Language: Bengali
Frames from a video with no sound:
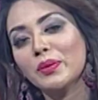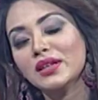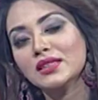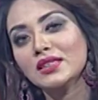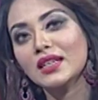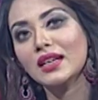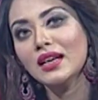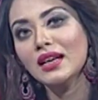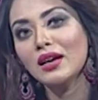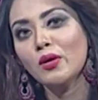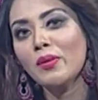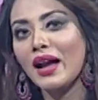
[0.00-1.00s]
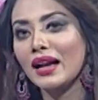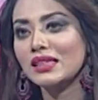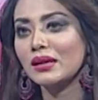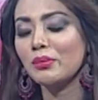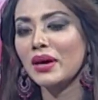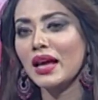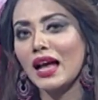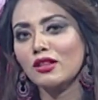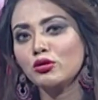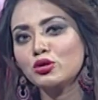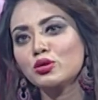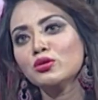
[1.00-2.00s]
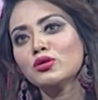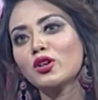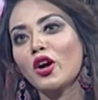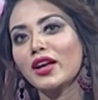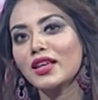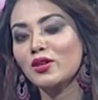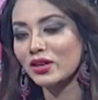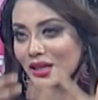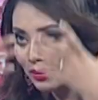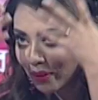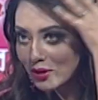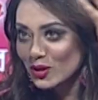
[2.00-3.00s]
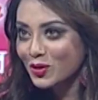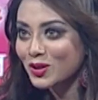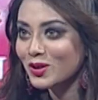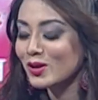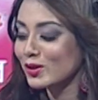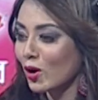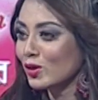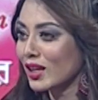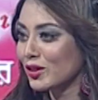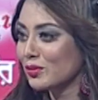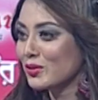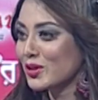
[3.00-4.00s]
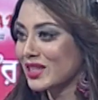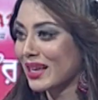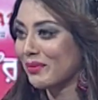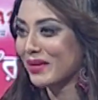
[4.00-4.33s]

আমি যে ওমা একটা মেয়ে এত সুন্দর হয় কি করে কিভাবে চুল টুল করে তখন তো এত বুঝতাম